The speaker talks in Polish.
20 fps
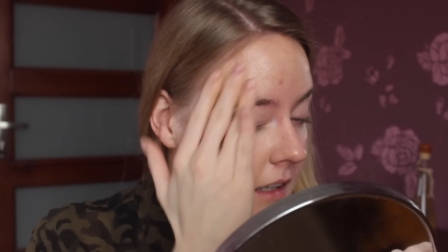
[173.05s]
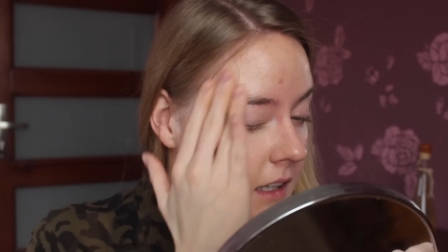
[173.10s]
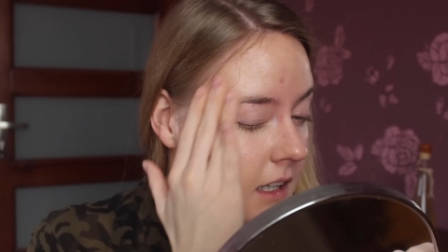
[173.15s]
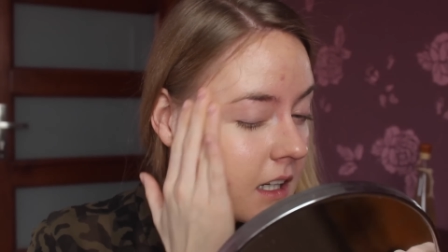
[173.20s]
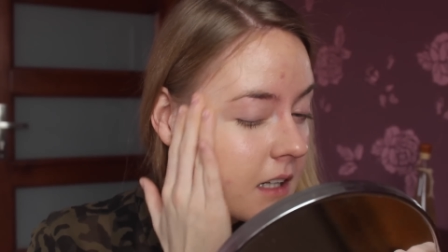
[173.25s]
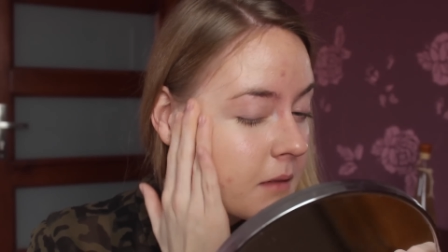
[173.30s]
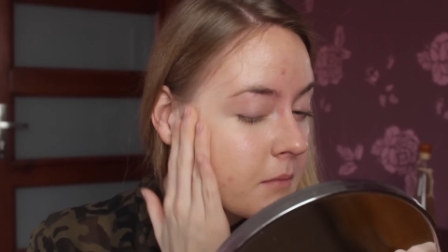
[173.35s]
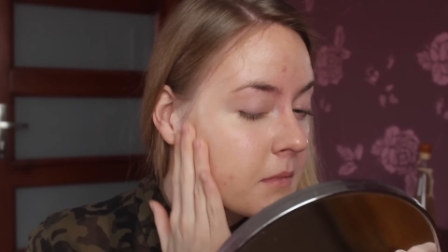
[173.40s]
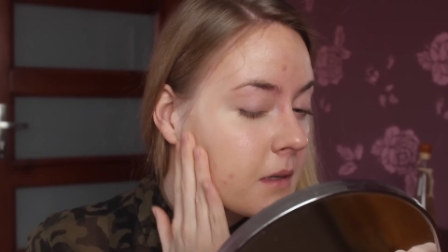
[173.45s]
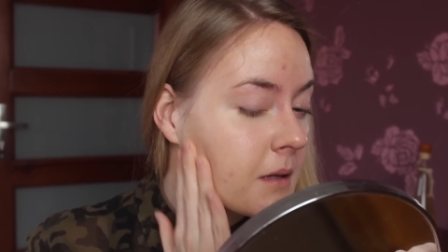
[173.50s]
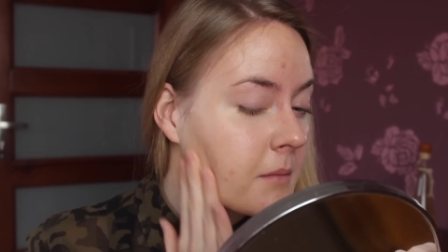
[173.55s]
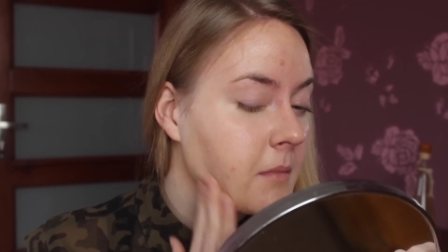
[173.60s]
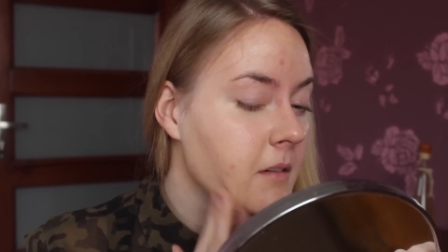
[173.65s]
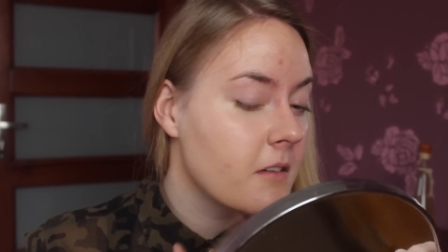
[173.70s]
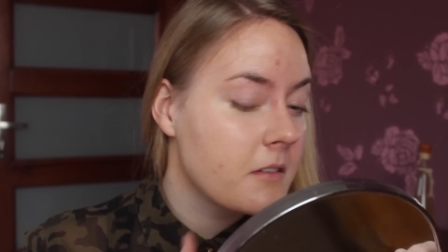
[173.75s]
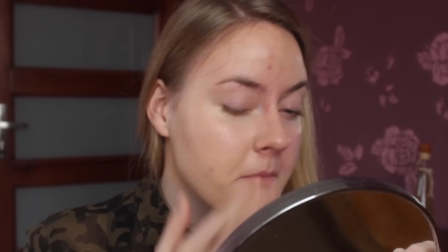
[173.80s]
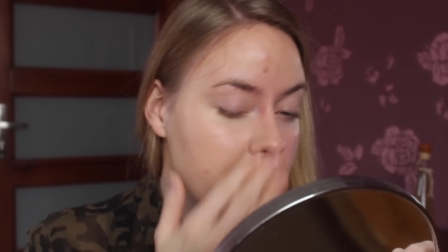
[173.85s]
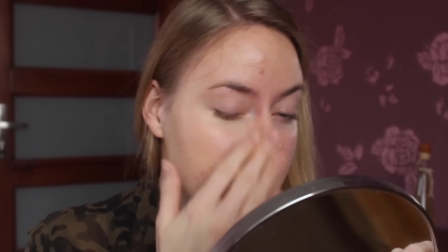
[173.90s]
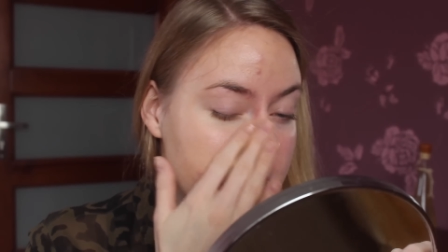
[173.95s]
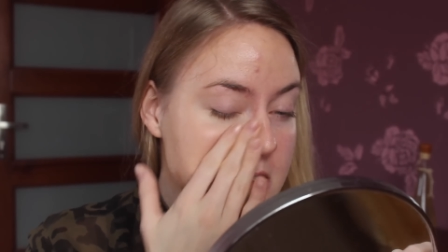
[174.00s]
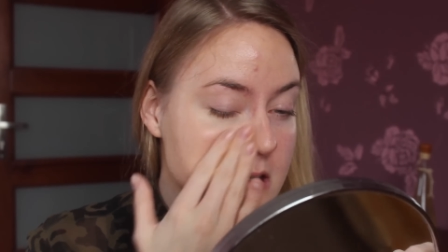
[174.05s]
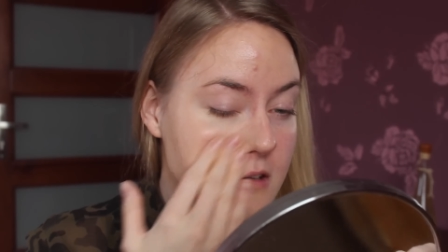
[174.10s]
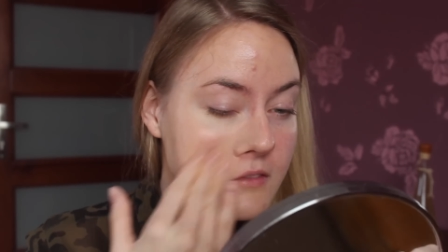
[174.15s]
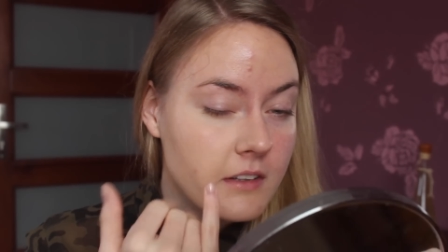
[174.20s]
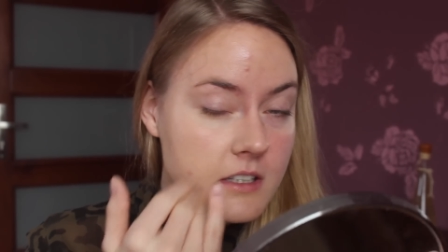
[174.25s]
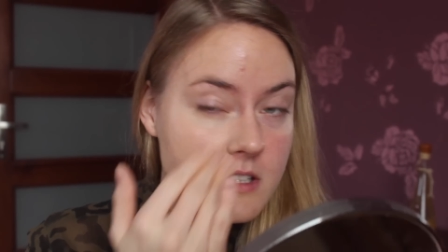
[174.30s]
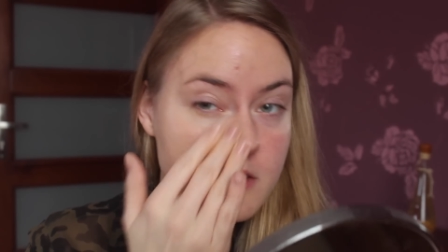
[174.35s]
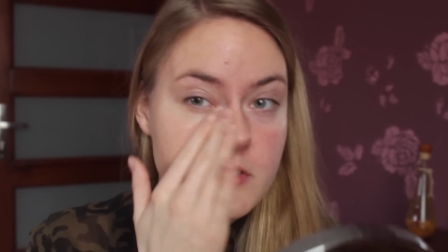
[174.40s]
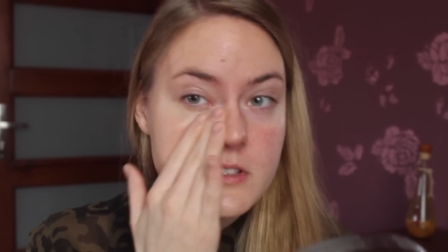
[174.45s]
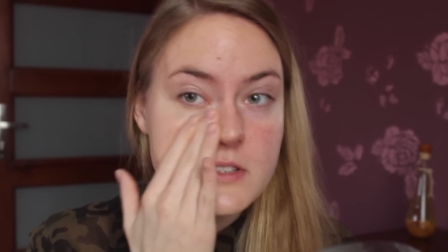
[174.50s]
krem bebe
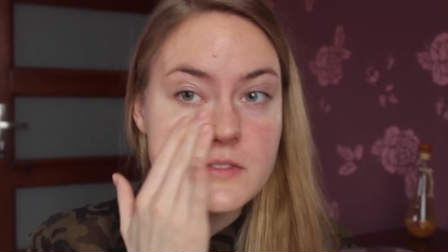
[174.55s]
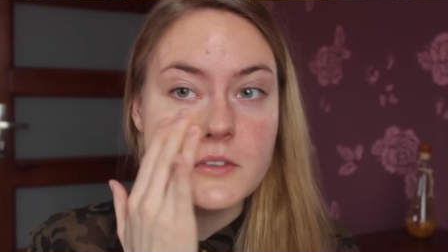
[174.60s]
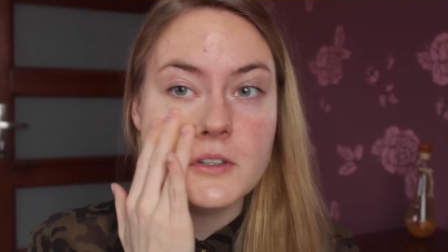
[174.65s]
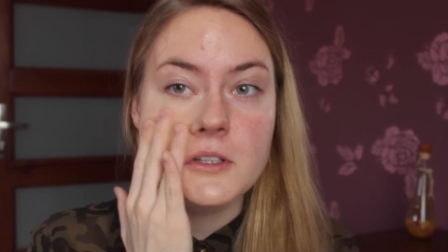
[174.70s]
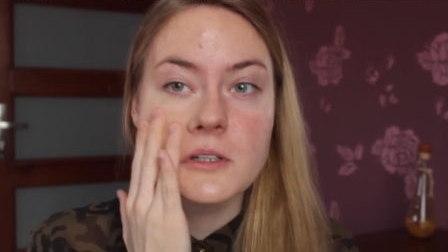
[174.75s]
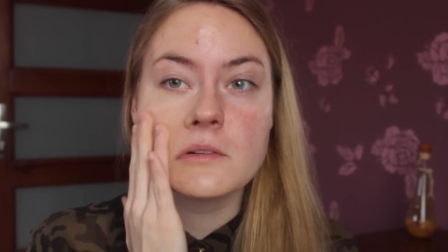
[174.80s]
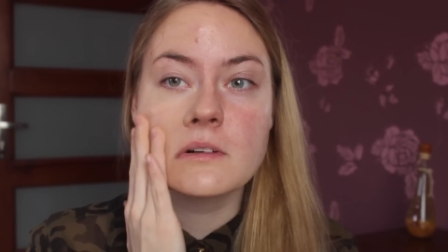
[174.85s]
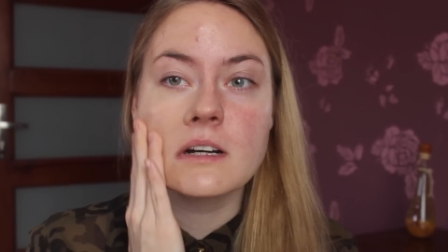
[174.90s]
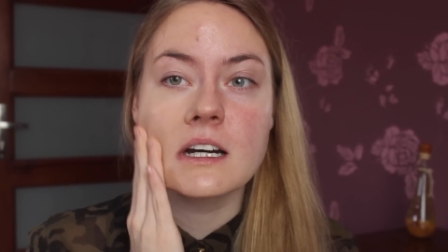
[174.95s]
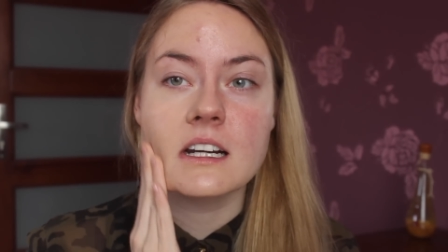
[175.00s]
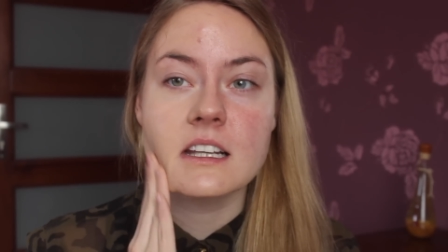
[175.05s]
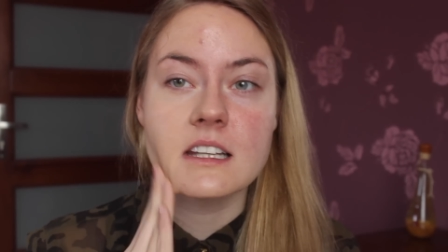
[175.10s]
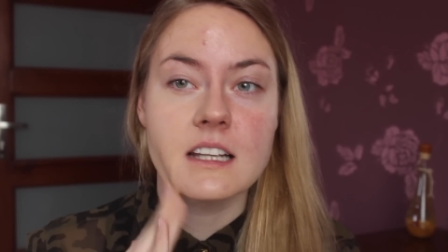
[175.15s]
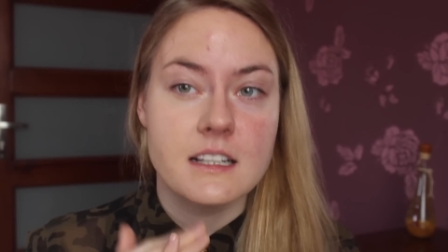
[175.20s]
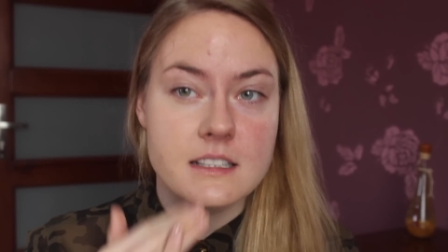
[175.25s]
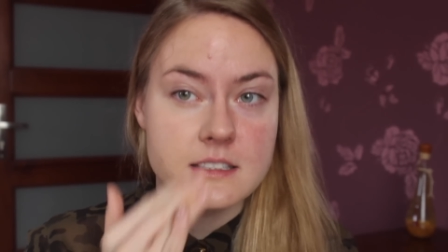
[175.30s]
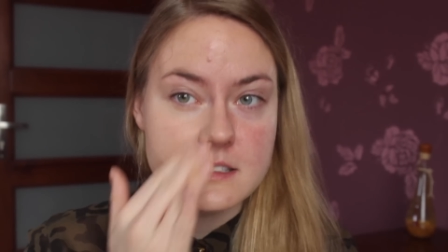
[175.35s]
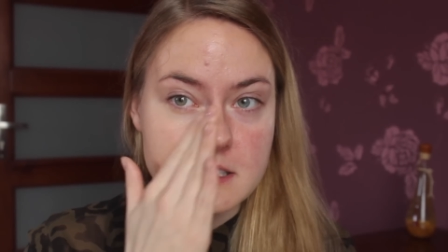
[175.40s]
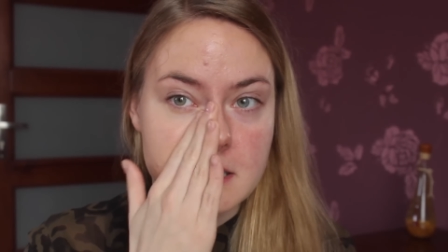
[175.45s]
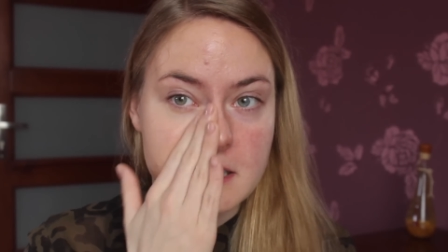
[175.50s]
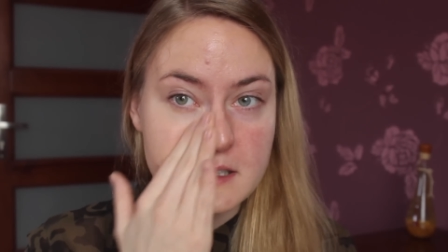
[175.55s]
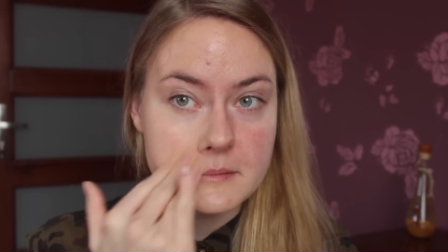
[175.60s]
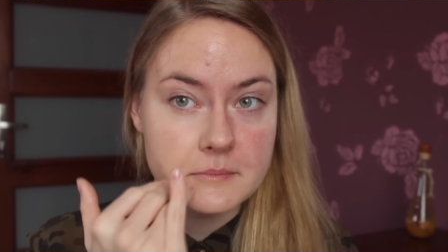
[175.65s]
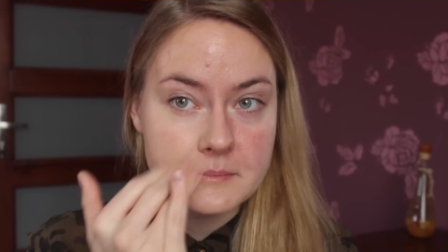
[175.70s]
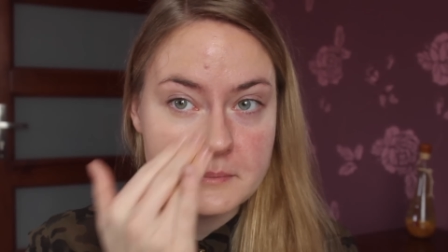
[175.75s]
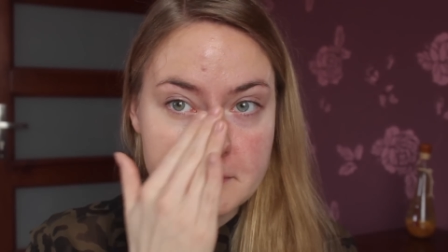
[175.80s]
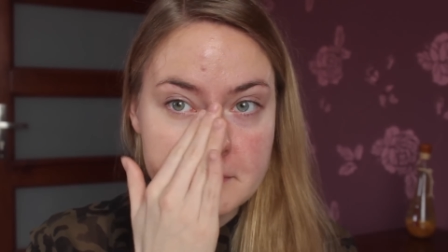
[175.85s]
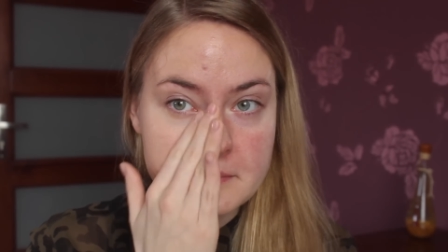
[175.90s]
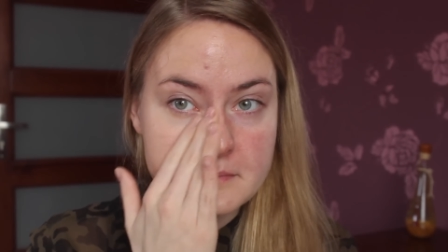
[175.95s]
wpasować w swoją karnację.